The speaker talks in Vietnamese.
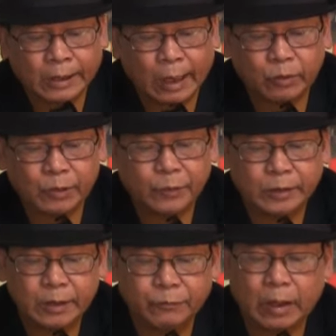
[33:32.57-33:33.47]
Theo giới phân
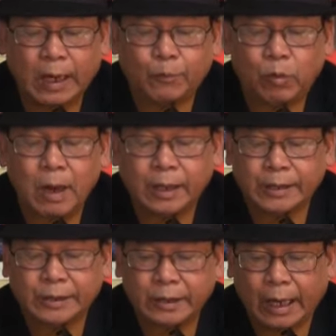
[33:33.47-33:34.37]
tích, việc làm của Bắc
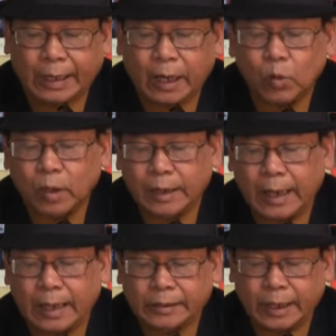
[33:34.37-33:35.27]
Kinh sẽ đẩy các quốc
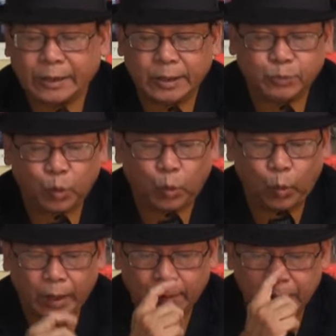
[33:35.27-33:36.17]
gia đang tranh chấp chủ
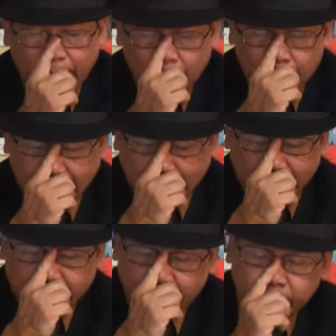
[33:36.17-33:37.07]
quyền ở Biển Đông vào
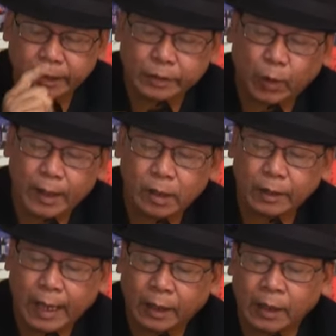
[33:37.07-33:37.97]
tình thế tiến thoái
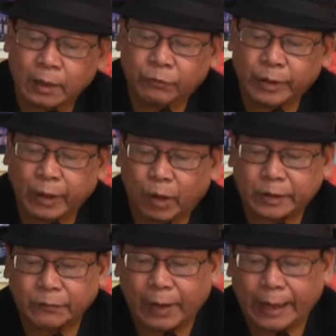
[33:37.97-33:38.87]
lưỡng nan, vì
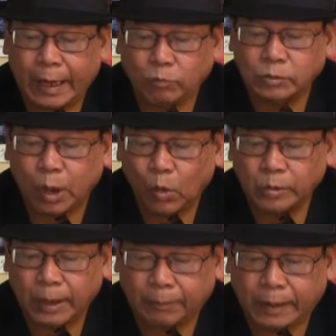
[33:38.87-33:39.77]
họ sẽ phải đóng
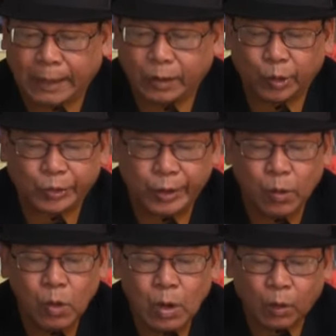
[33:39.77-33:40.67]
dấu nhập cảnh hộ
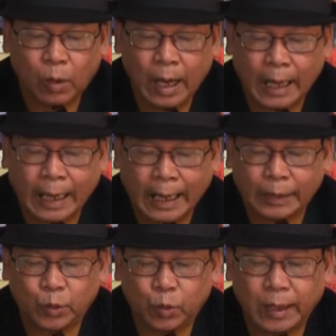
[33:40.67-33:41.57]
chiếu của hàng
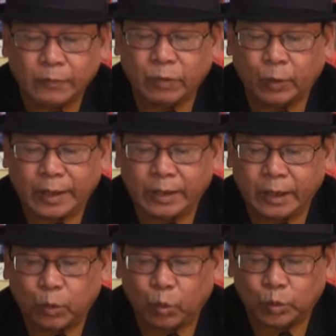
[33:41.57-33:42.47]
ngàn du khách và doanh
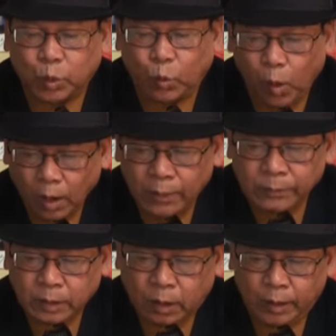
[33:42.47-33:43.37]
nhân Trung Quốc
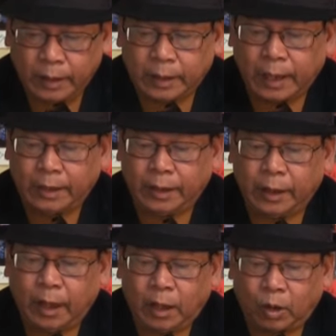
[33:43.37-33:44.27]
có in hành,
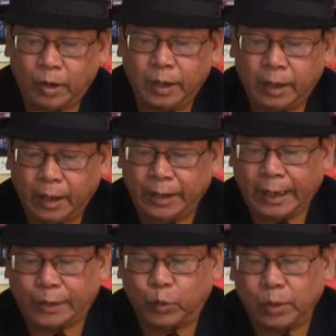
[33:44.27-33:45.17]
có in hình
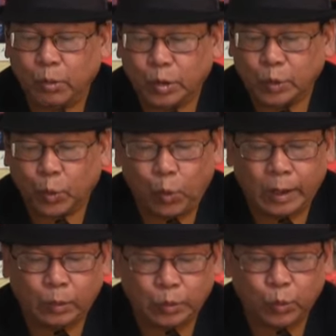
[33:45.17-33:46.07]
ảnh tuyên bố chủ
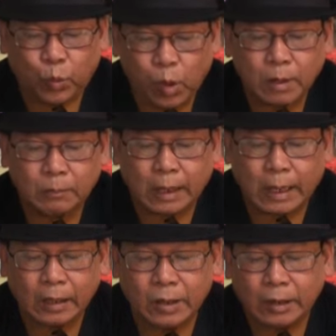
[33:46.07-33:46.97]
quyền của Trung Quốc mà
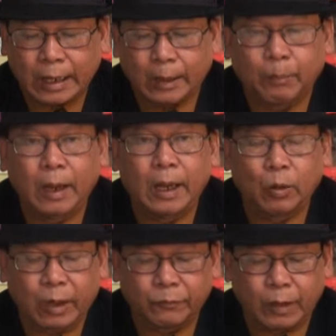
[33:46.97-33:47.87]
các nước này bấy
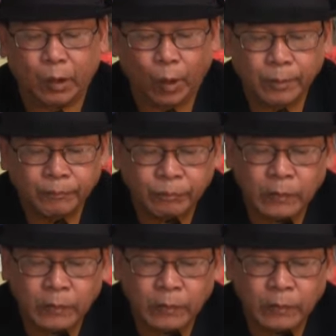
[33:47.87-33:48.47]
lâu nay phản đối.